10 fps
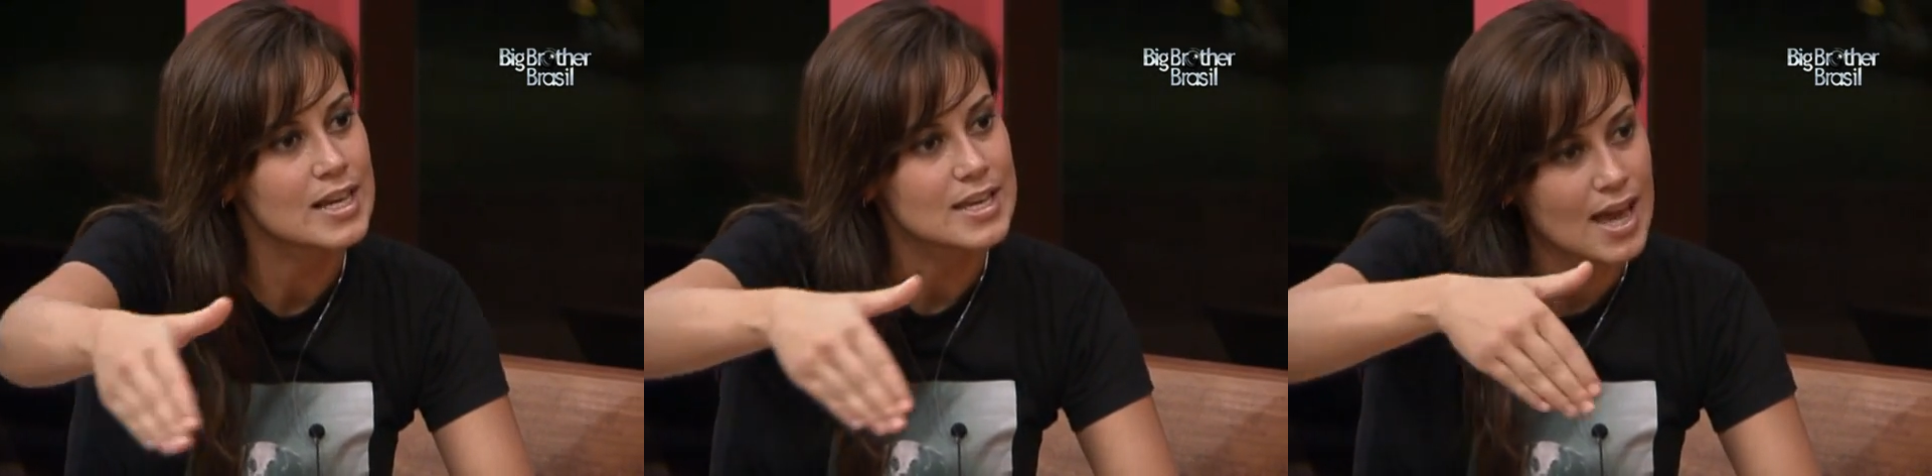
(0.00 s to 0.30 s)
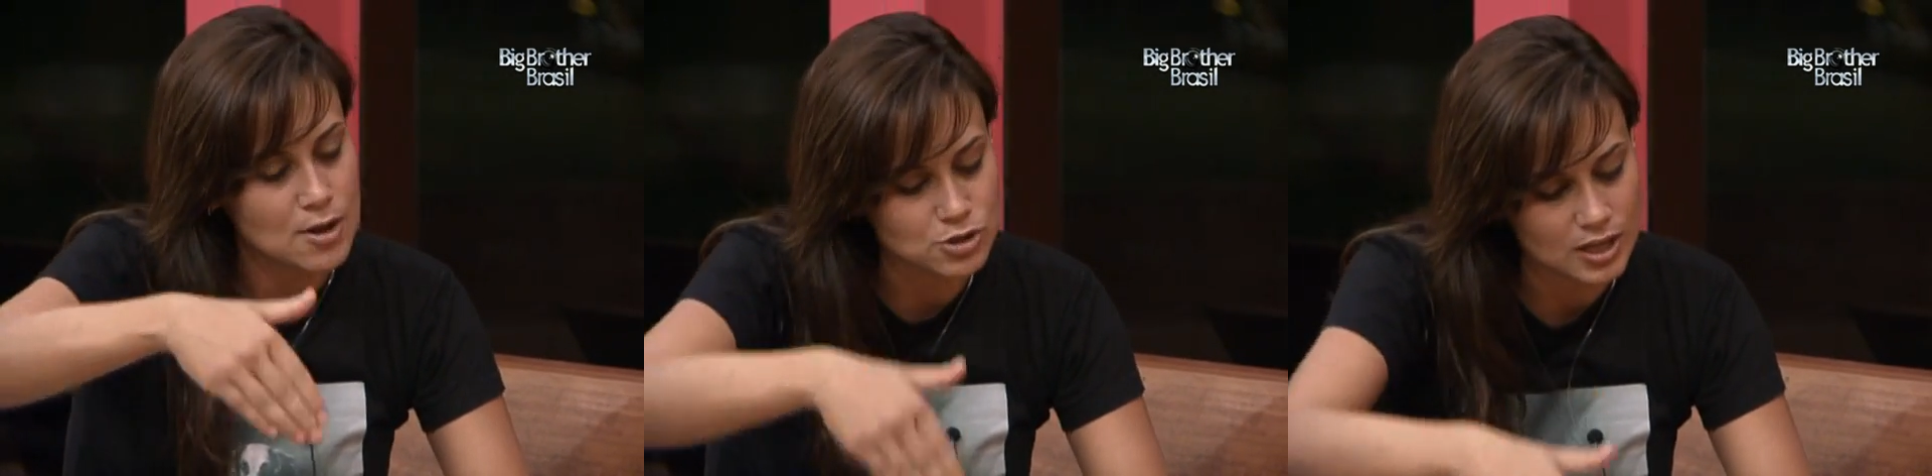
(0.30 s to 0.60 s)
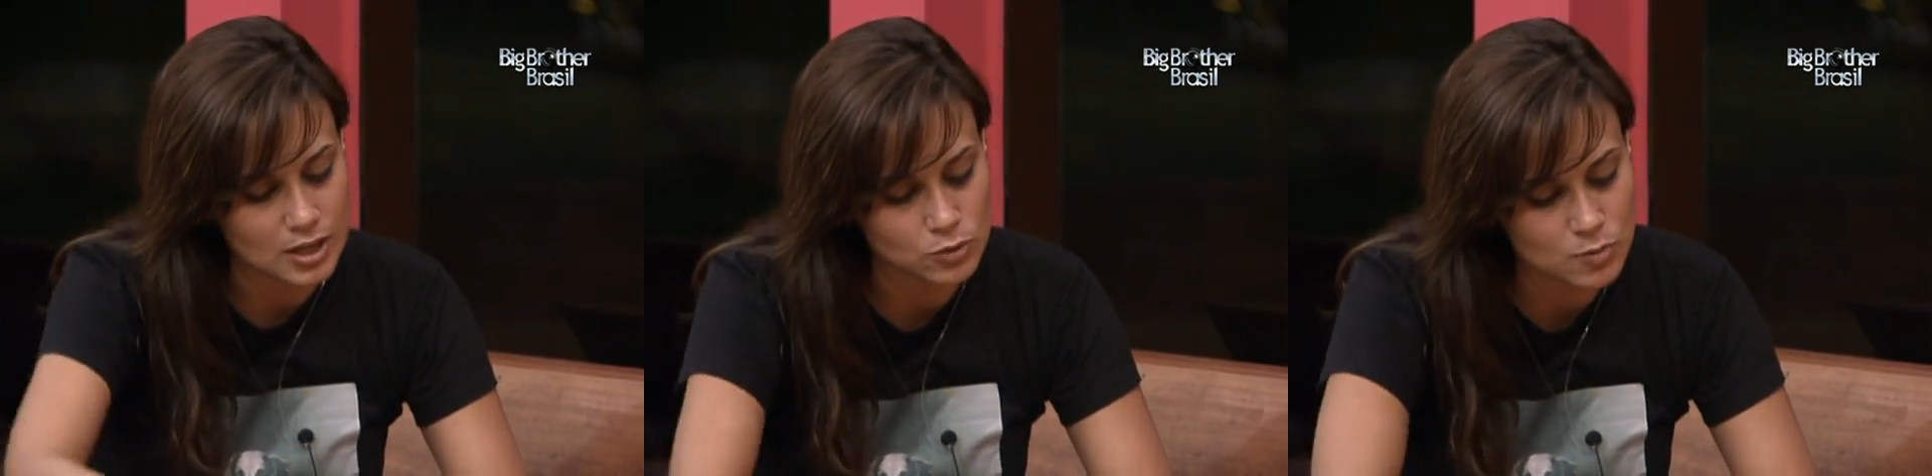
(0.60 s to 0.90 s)
E aí eu
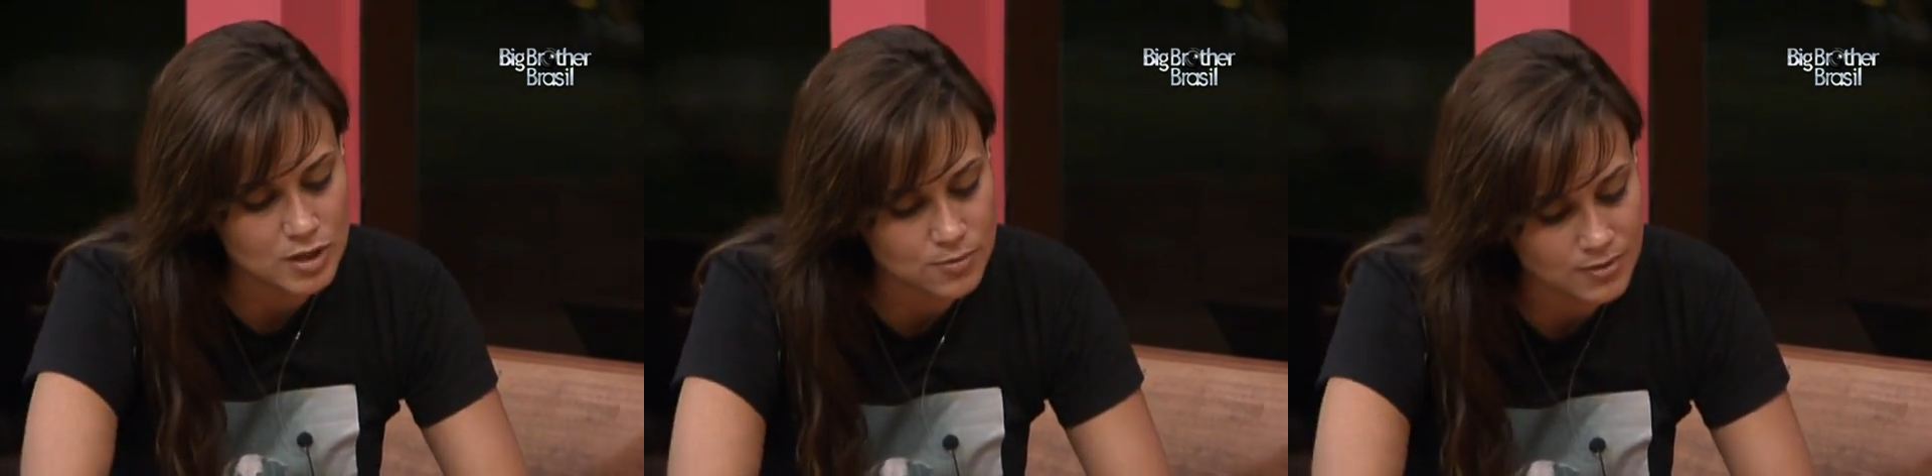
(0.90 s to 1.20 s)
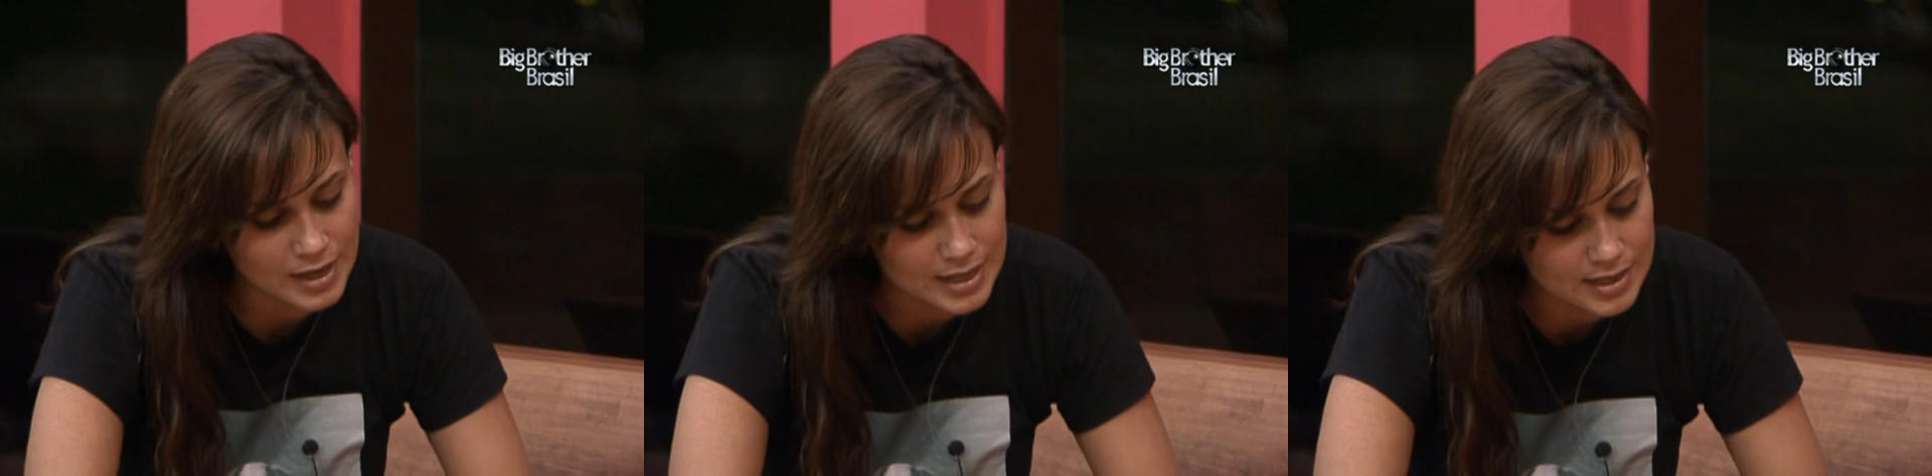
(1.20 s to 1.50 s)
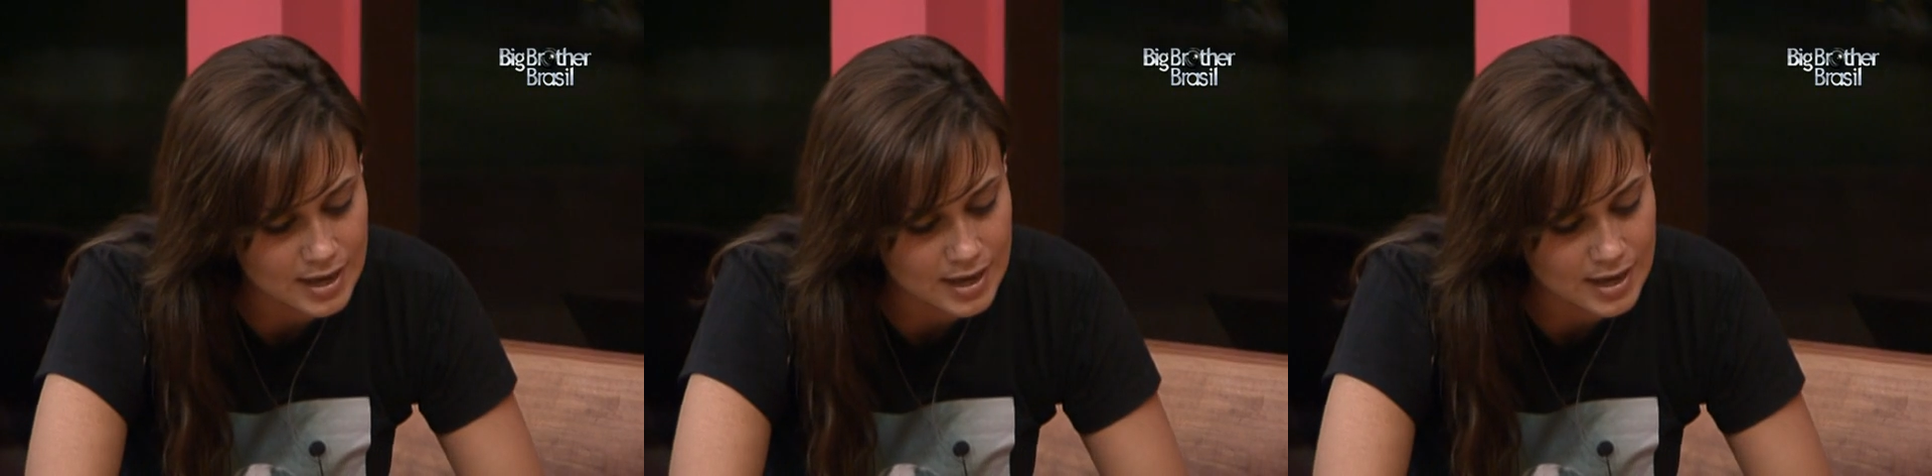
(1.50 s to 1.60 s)
cheguei no domingo e falei,